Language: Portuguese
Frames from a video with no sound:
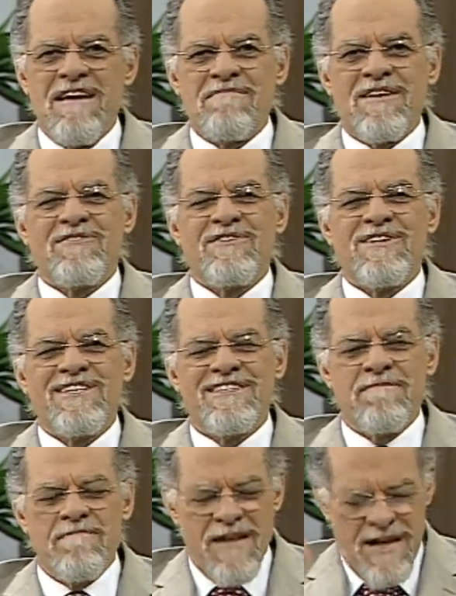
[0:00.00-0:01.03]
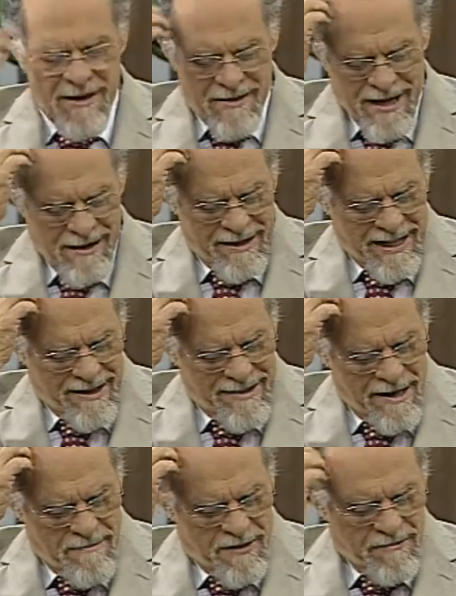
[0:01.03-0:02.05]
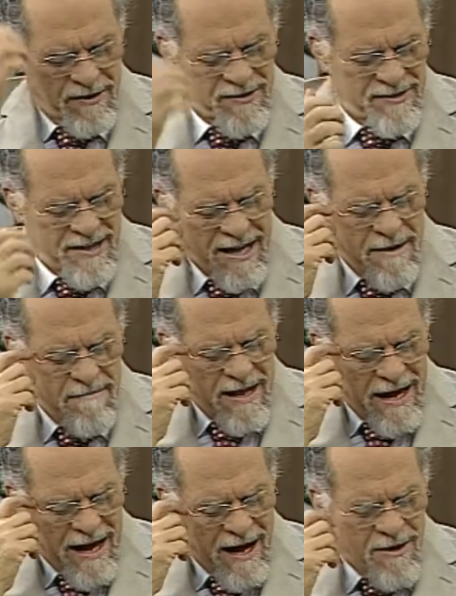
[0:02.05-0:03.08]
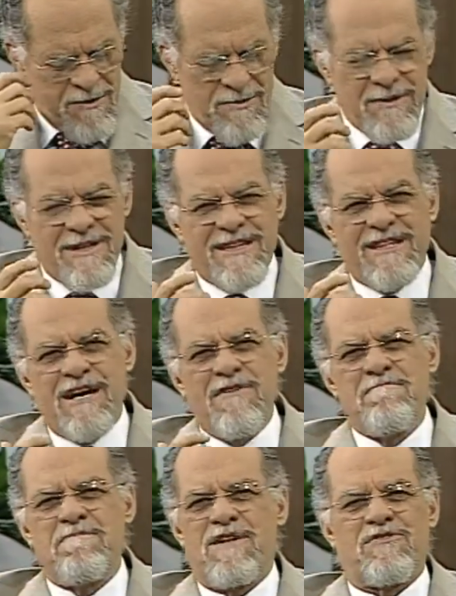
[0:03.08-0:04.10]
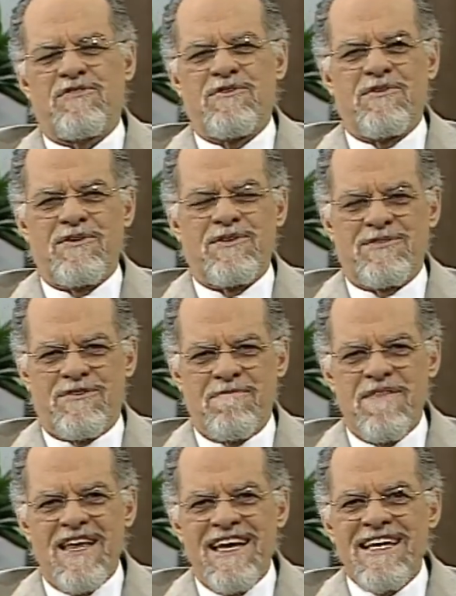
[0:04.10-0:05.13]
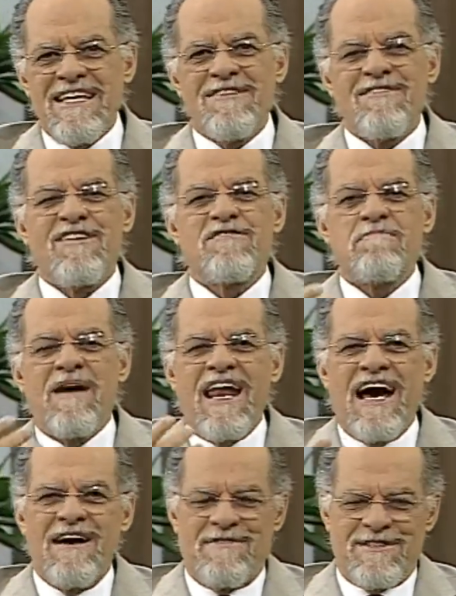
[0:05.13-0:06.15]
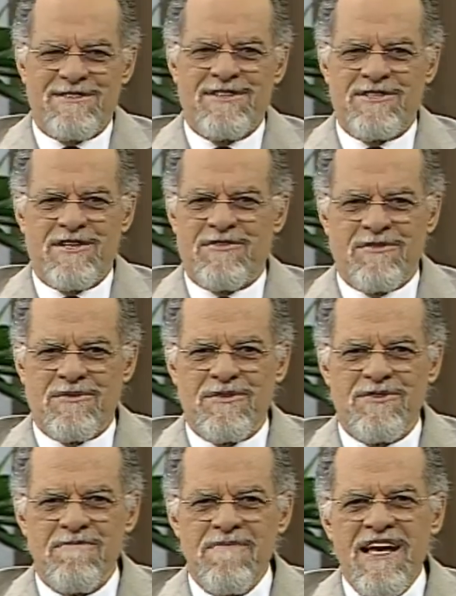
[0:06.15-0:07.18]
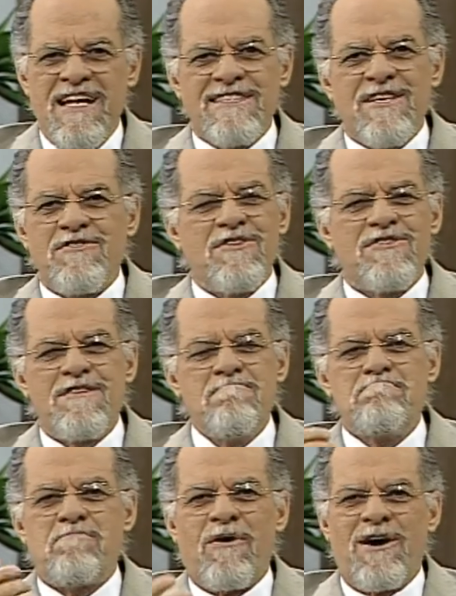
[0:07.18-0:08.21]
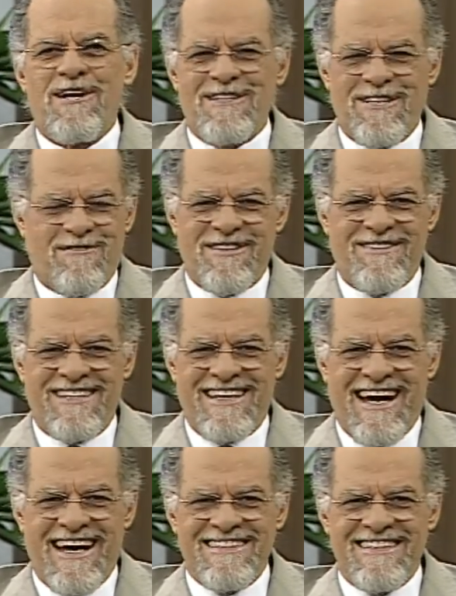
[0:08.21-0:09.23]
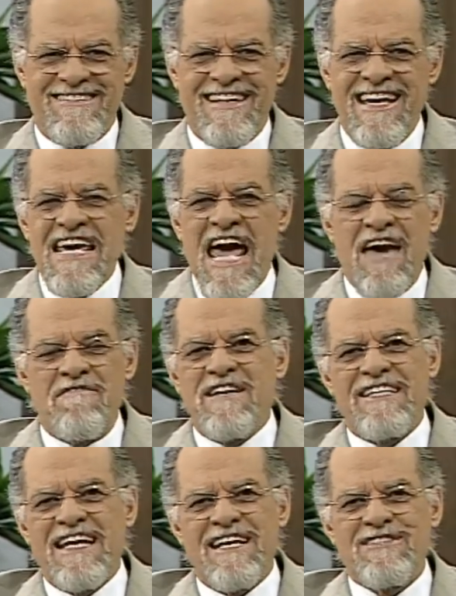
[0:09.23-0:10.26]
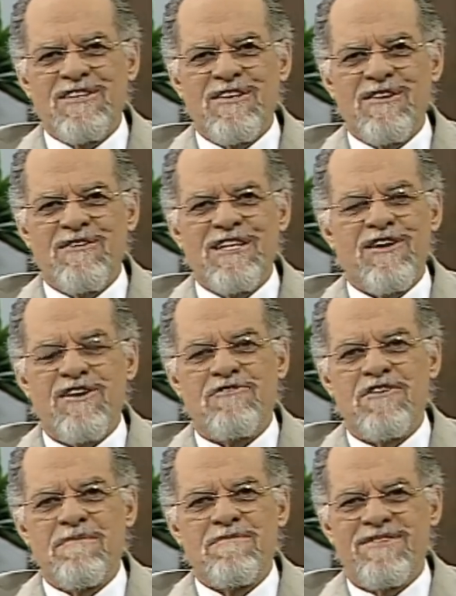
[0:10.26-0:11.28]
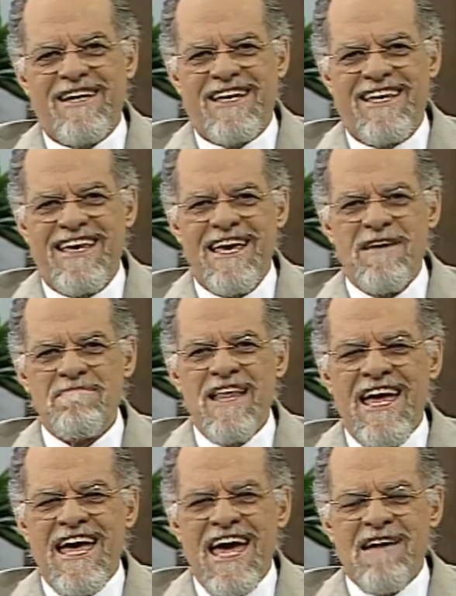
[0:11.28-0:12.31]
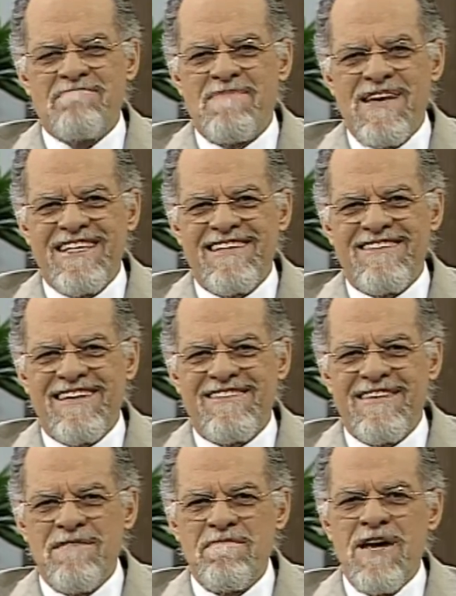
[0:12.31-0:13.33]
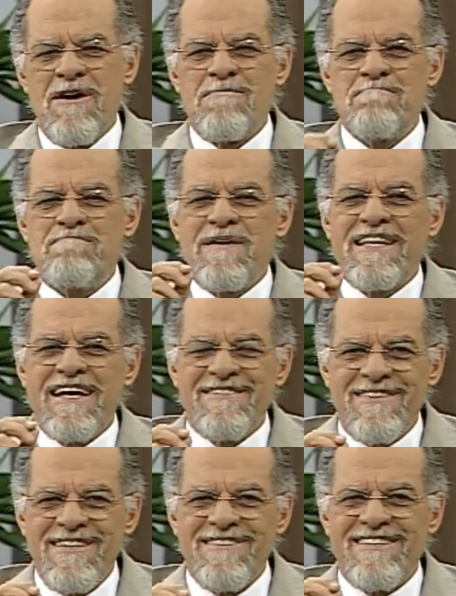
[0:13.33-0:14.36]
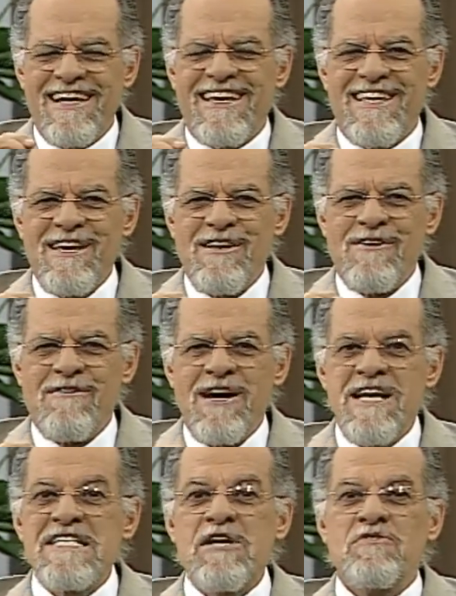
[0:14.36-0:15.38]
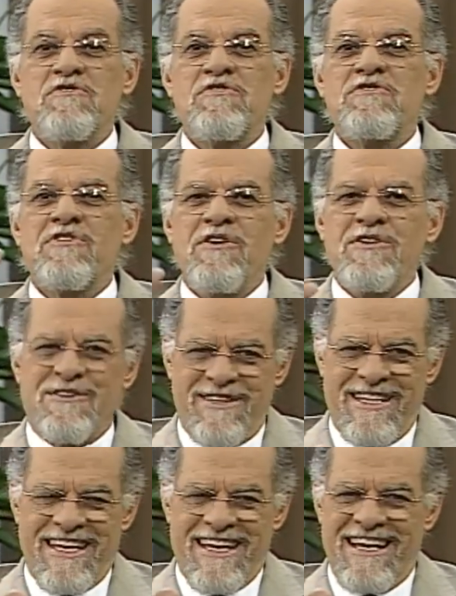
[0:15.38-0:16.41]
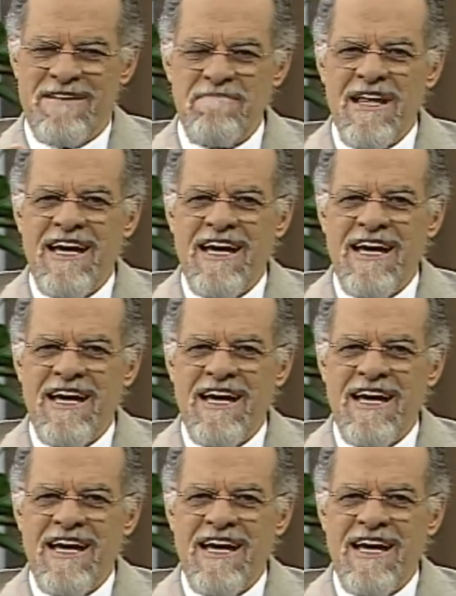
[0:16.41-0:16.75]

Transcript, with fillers: Mas hoje eu quero trazer para você algo tão precioso que são as palavras de Jesus. Jesus se importa com as cidades. É verdade que o que nós vemos aqui é apenas assim um pedacinho daquilo que é o sonho dele.